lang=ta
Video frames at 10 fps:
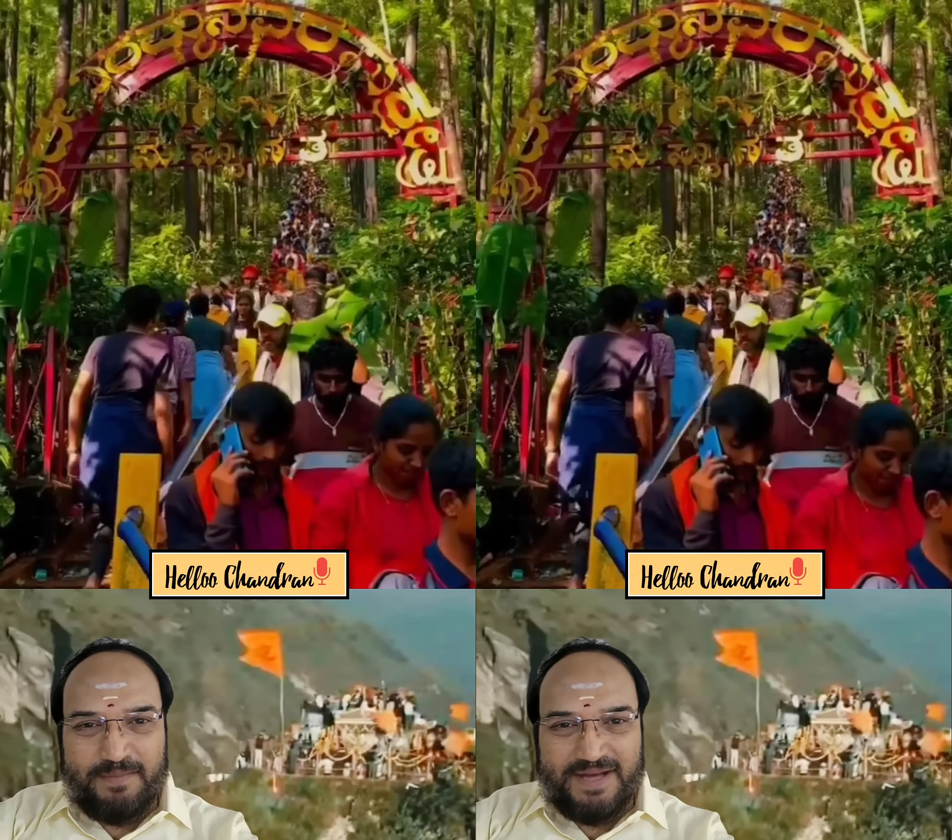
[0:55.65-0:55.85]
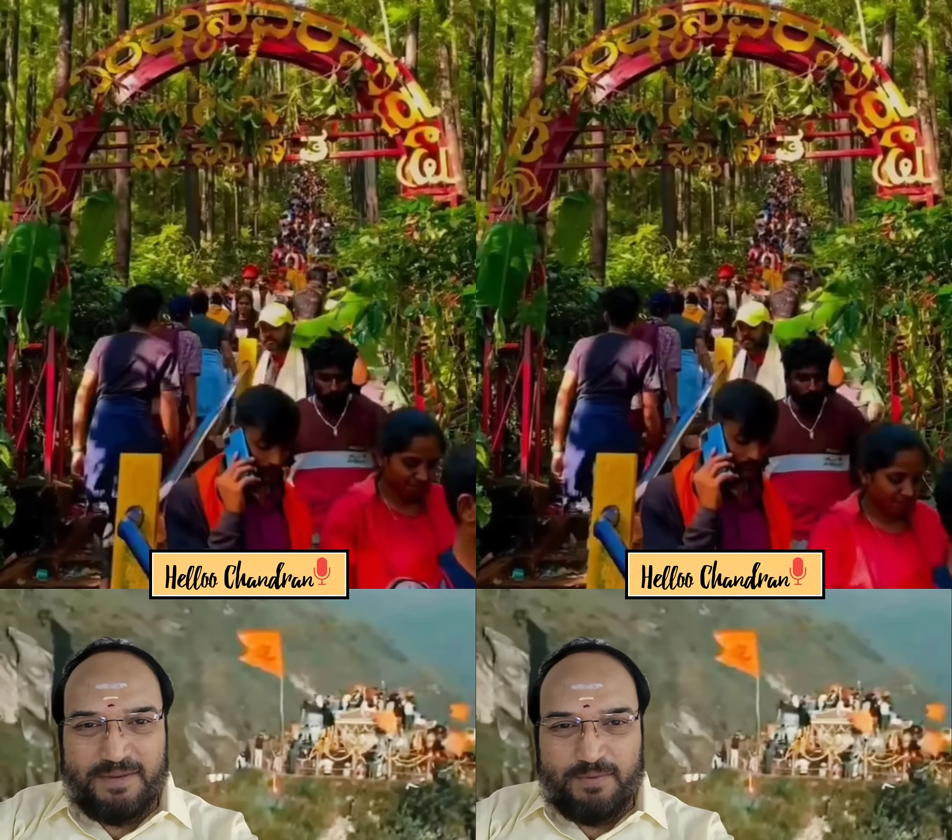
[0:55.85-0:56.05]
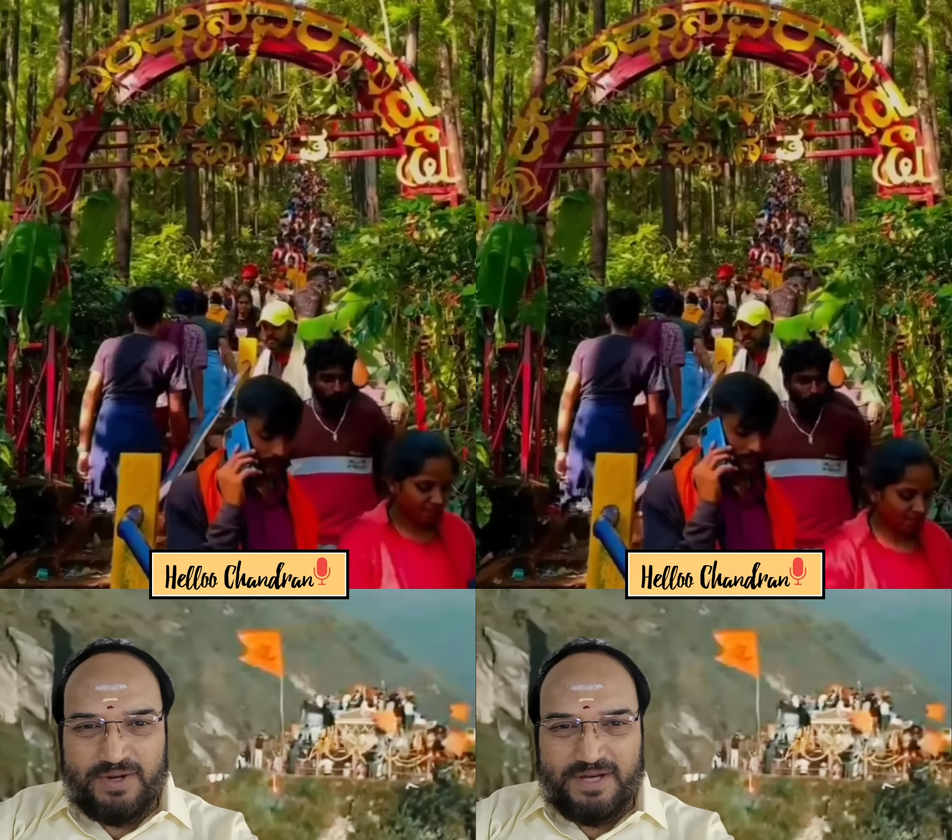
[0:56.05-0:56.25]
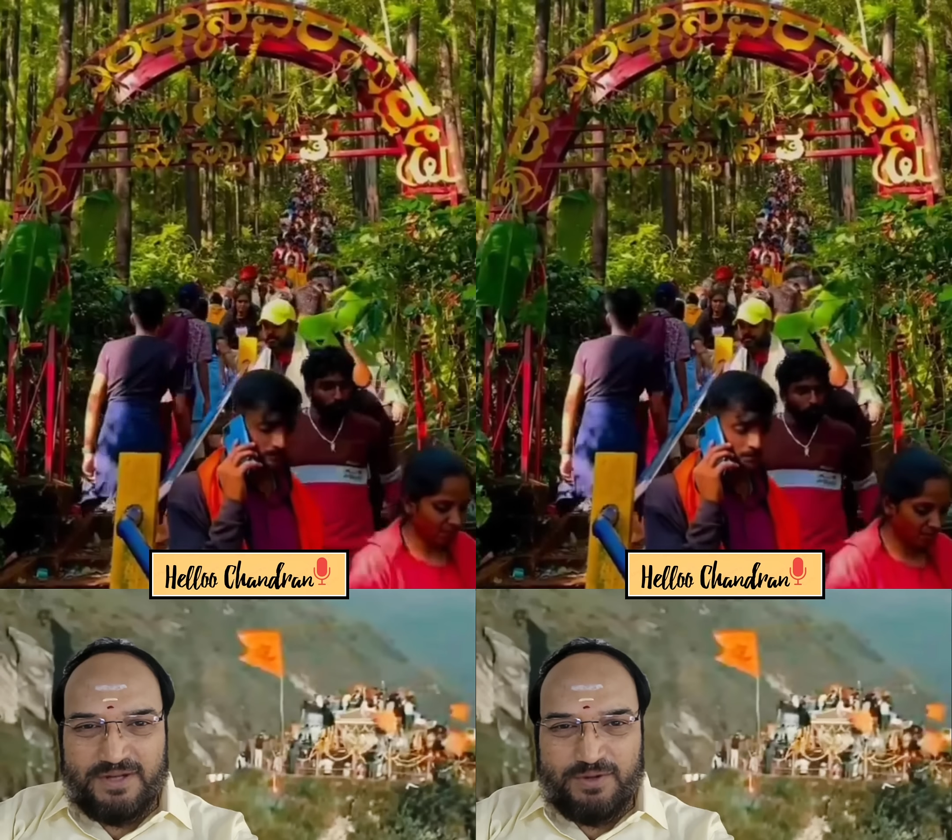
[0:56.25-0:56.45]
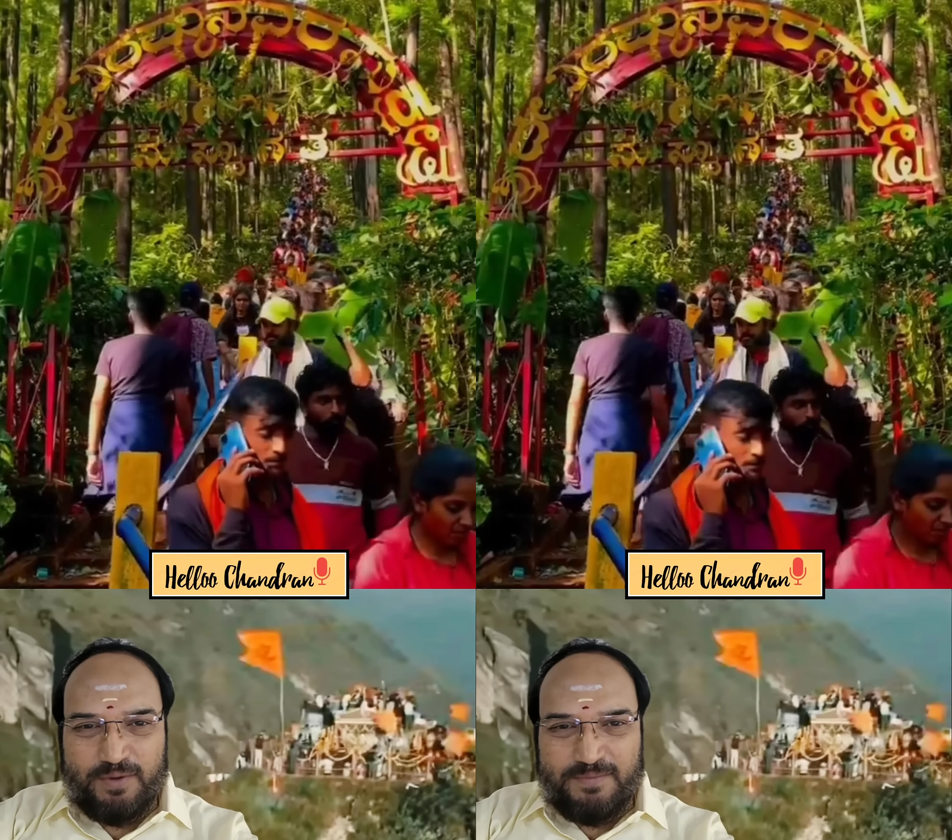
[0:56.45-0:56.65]
மத
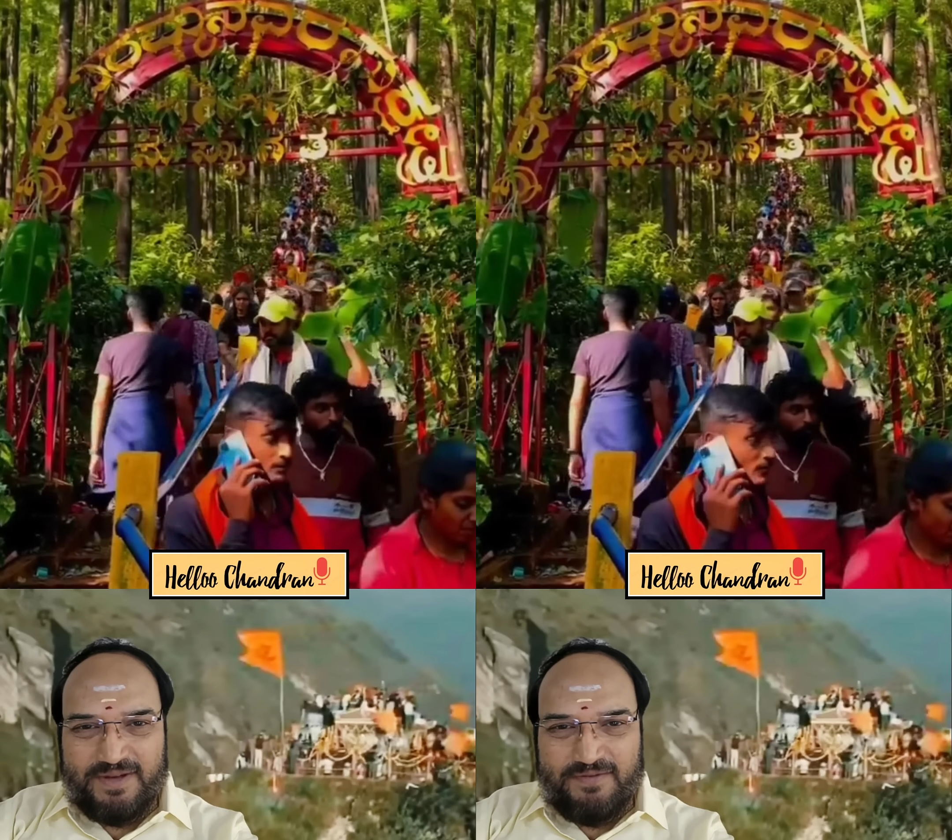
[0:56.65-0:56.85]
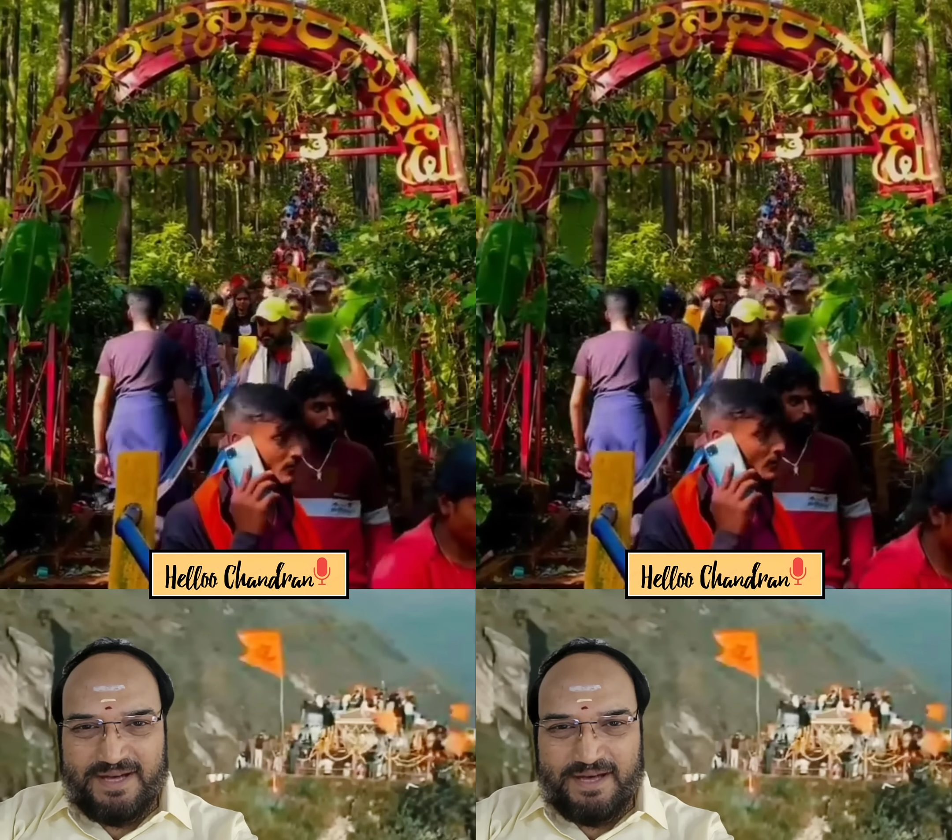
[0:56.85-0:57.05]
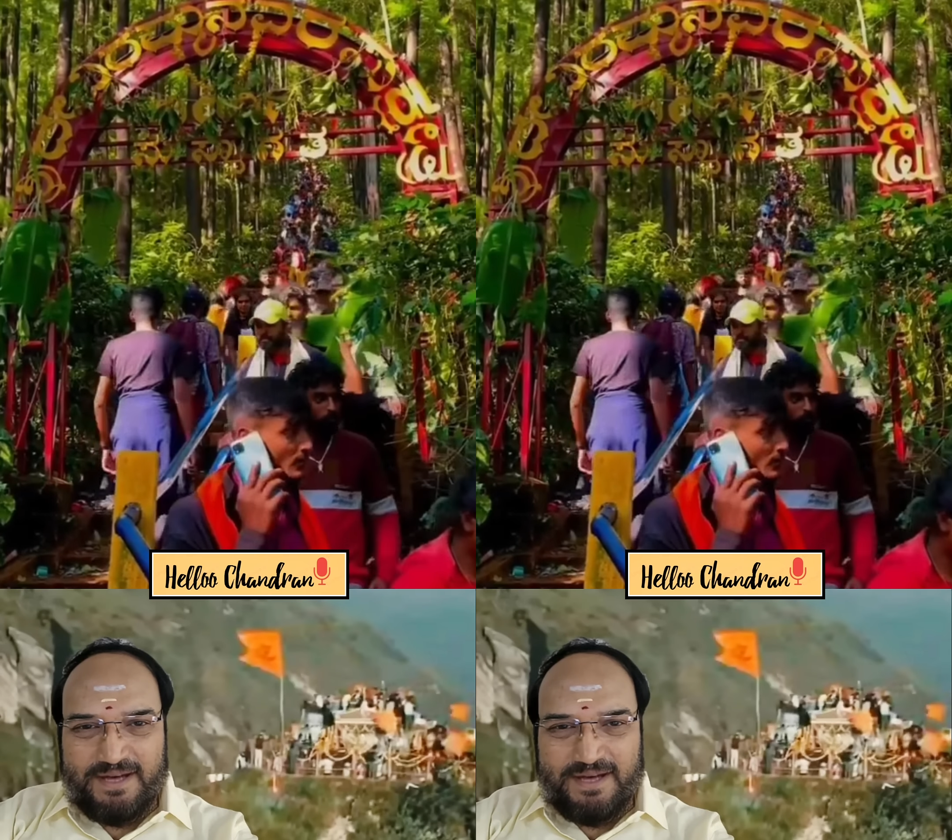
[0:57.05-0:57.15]
முக்கியத்துவம் தவிர